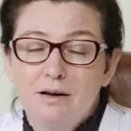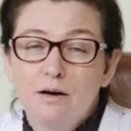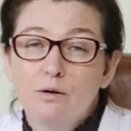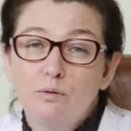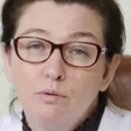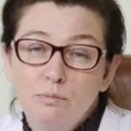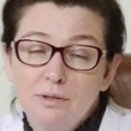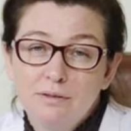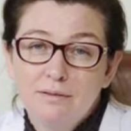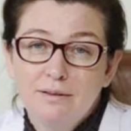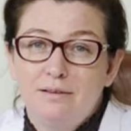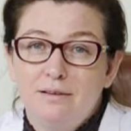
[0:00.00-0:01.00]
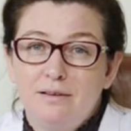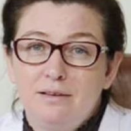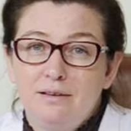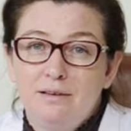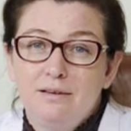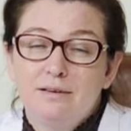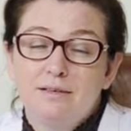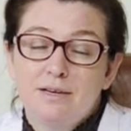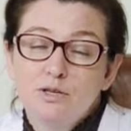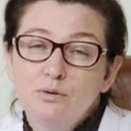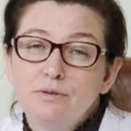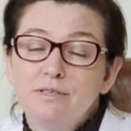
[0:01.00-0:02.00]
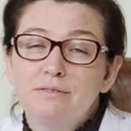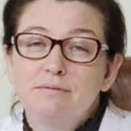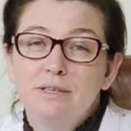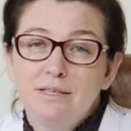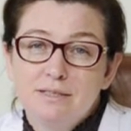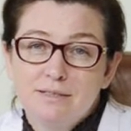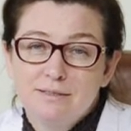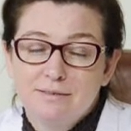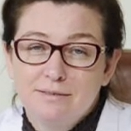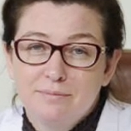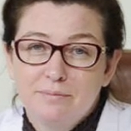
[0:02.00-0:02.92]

огромен и хорошо известен.